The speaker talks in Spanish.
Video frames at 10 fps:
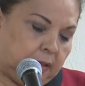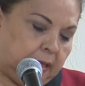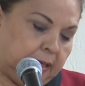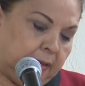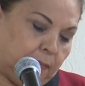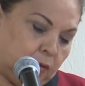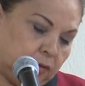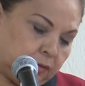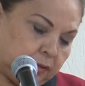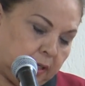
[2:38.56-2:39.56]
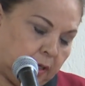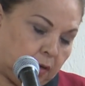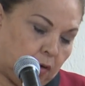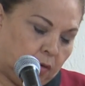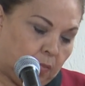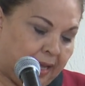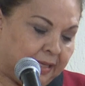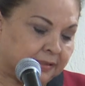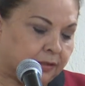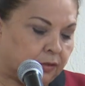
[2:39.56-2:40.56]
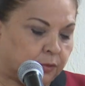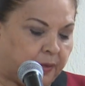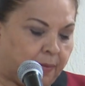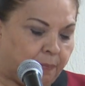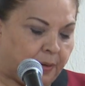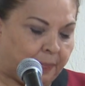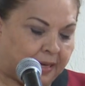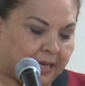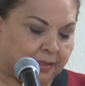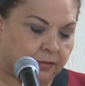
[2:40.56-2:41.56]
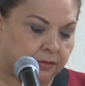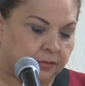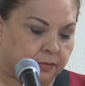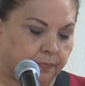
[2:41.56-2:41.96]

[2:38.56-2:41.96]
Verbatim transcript: Hemos, con maestros bien preparados